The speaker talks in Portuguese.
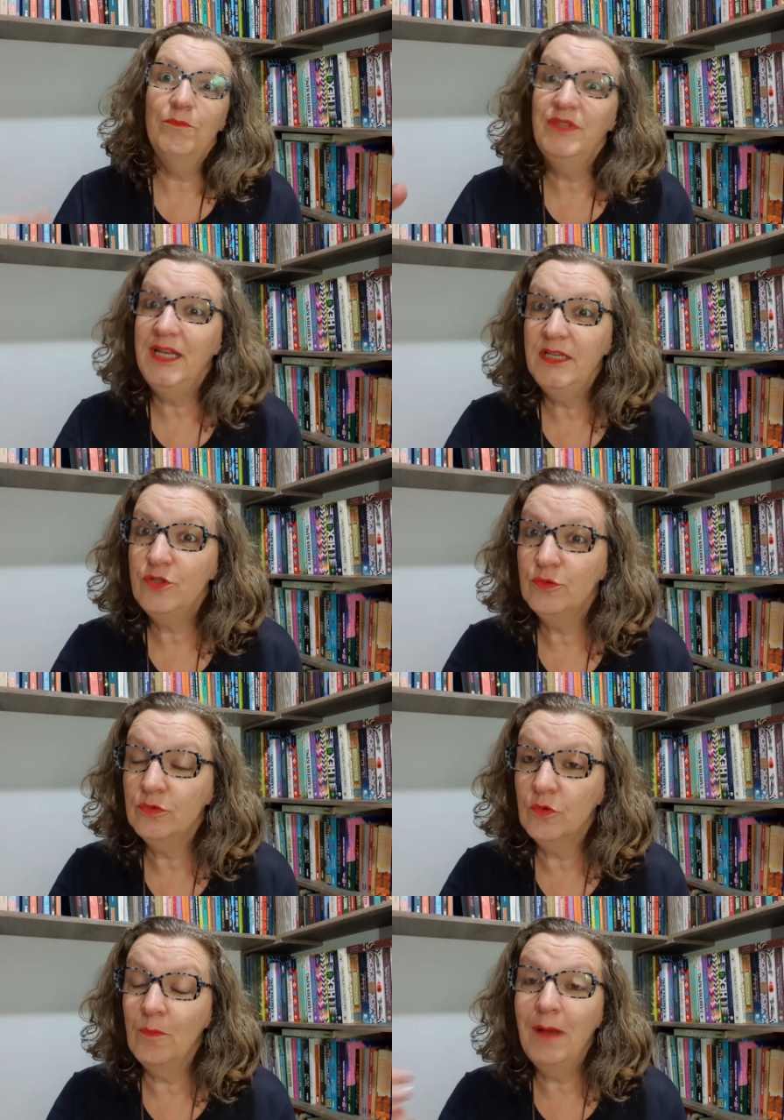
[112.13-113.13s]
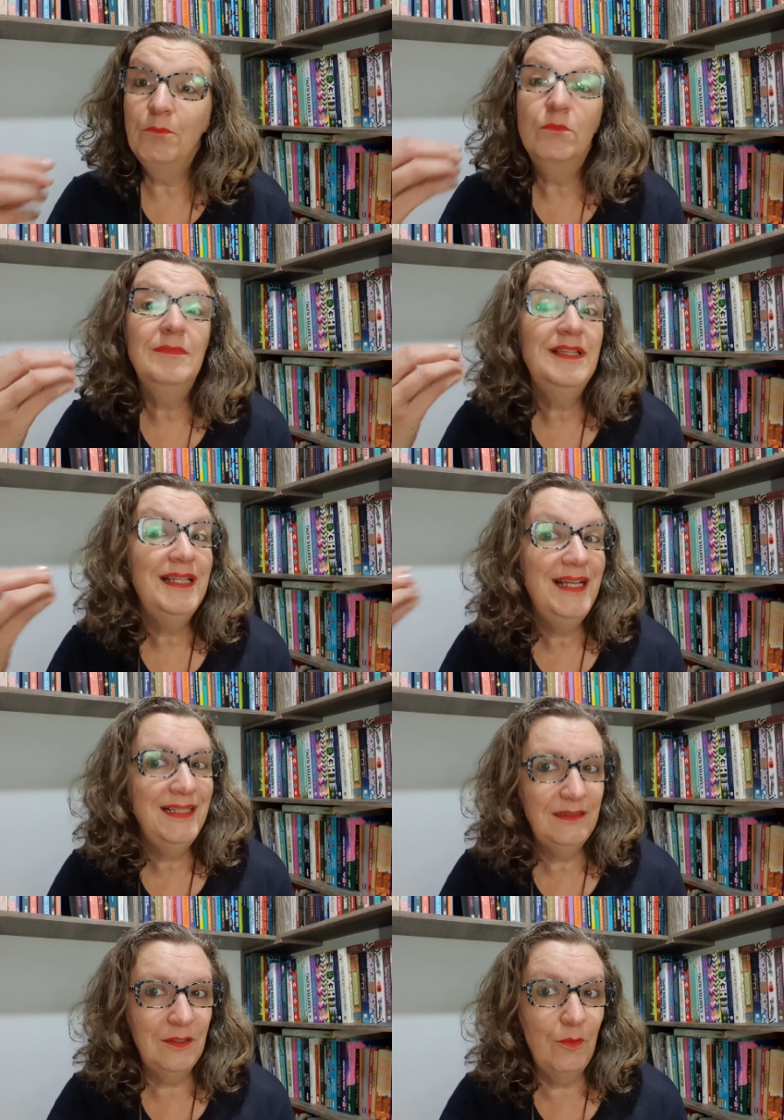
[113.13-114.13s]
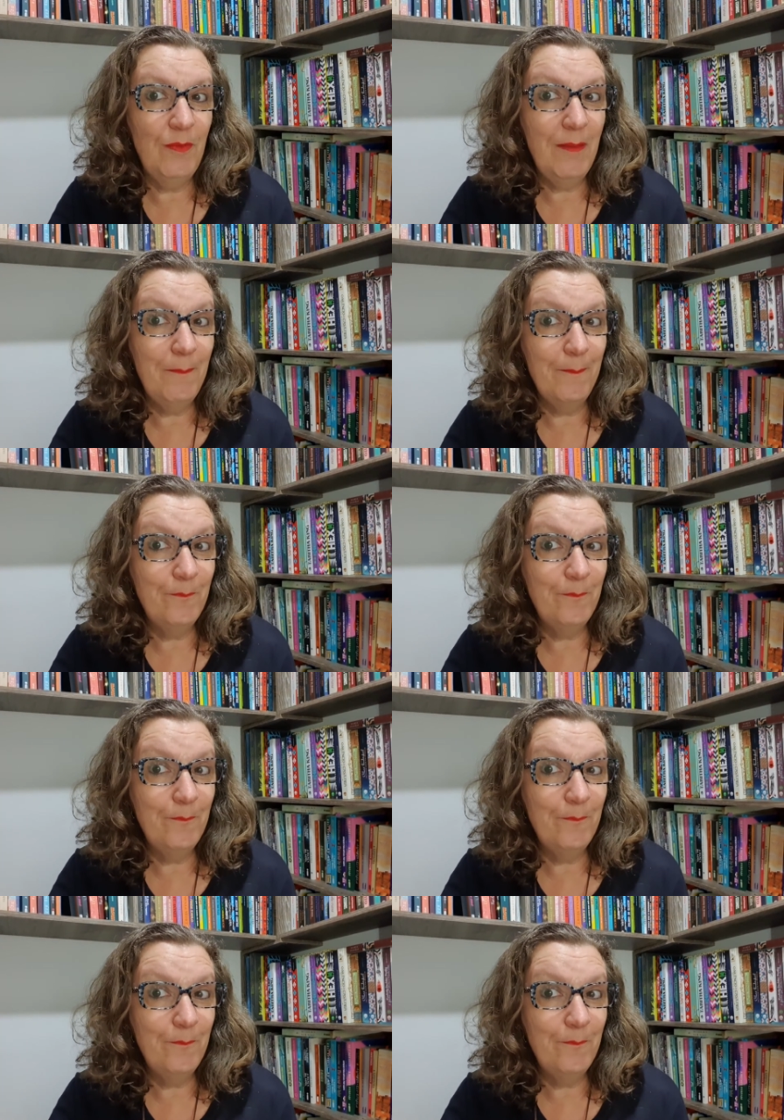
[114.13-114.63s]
trecho, uma letra, uma,